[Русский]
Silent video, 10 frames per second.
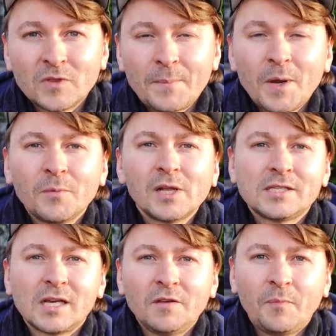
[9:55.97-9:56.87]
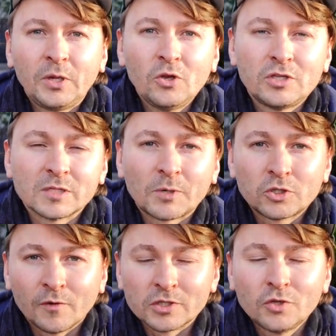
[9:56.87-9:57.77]
На первом классе, когда вы придете, я
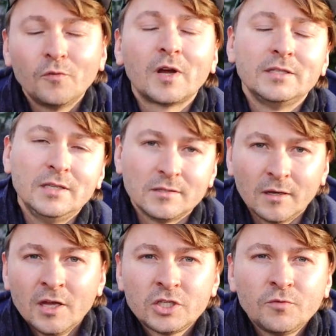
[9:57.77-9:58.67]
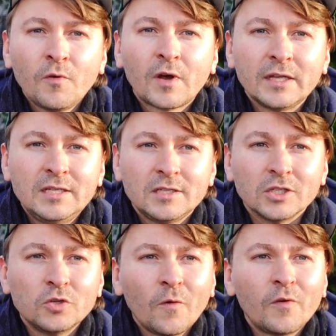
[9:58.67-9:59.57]
спрошу вас, чего вы хотите, чего вы
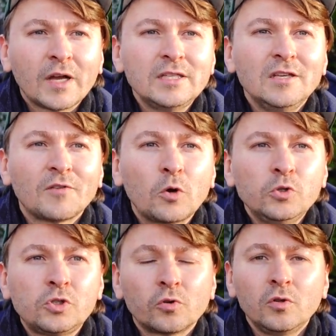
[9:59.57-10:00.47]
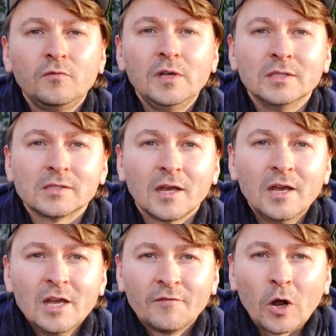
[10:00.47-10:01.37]
хотите, чего вы хотите, в какую сторону двигаться,
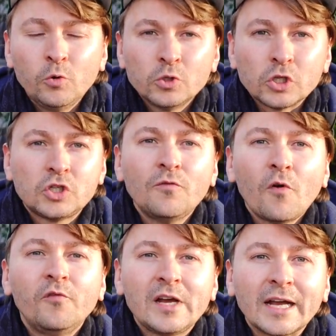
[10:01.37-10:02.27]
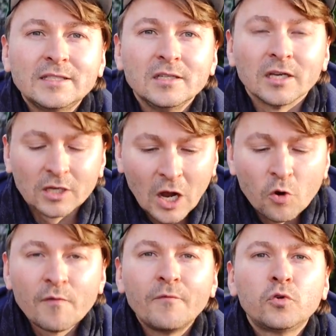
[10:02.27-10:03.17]
в какую, чего вы хотите,
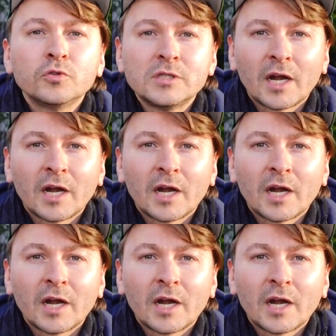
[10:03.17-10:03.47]
какой вам вкус